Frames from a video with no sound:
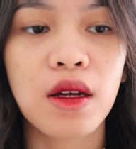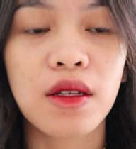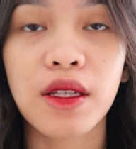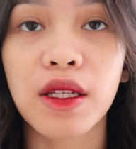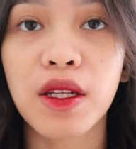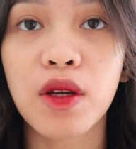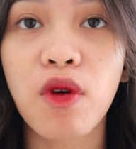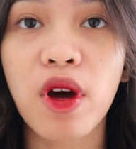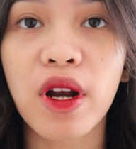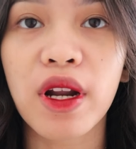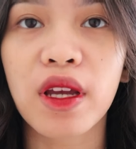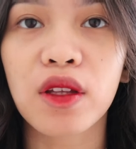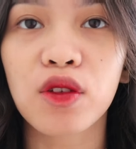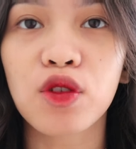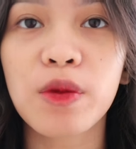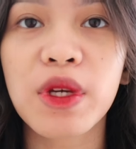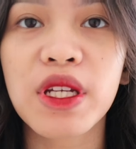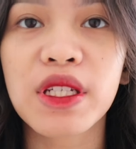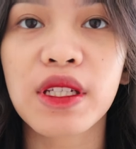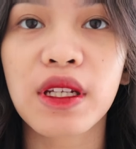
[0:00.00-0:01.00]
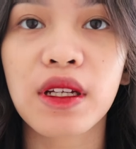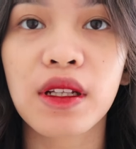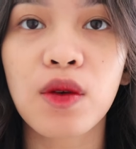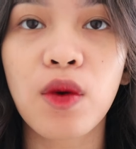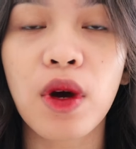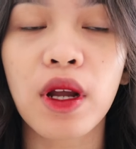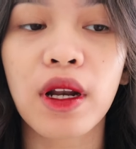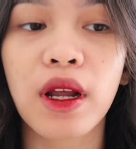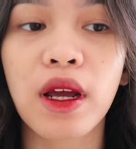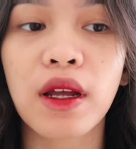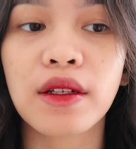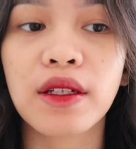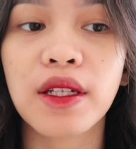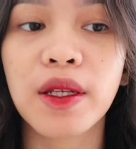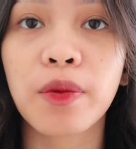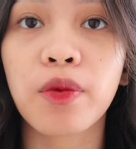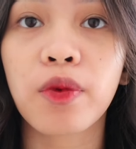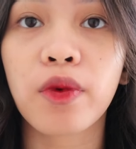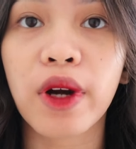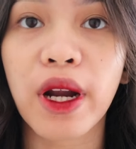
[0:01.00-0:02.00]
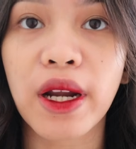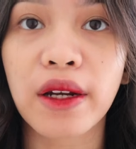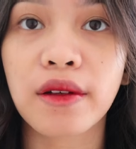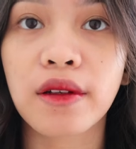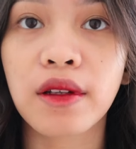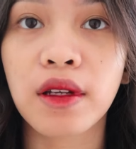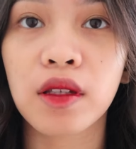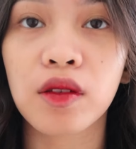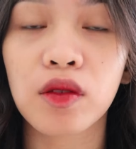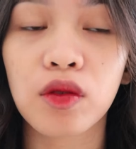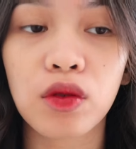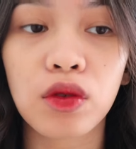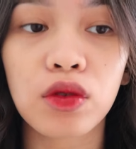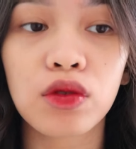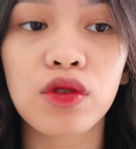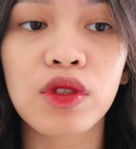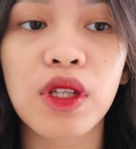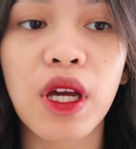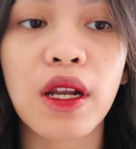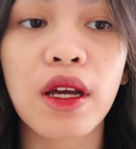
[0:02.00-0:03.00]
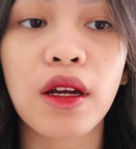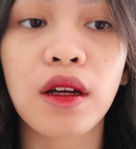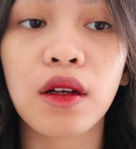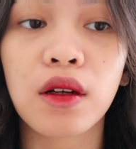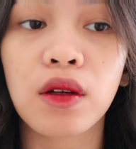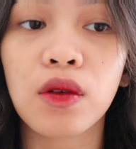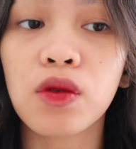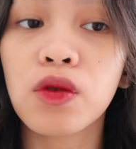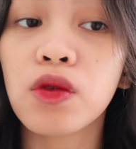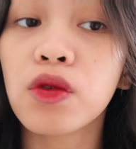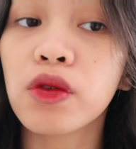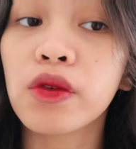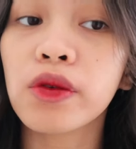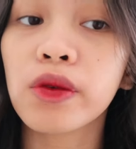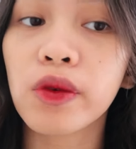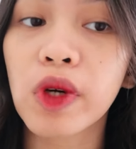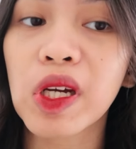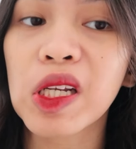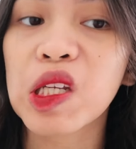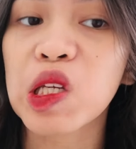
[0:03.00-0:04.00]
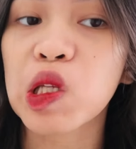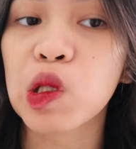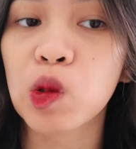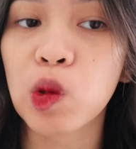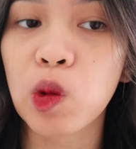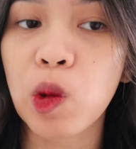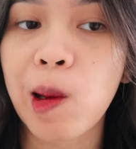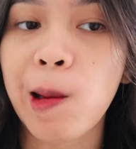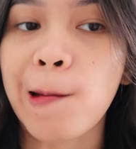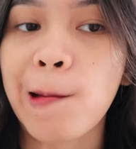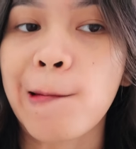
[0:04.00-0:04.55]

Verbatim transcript: jadi warnanya tuh basically warna deep red gitu terus ada keunguan gitu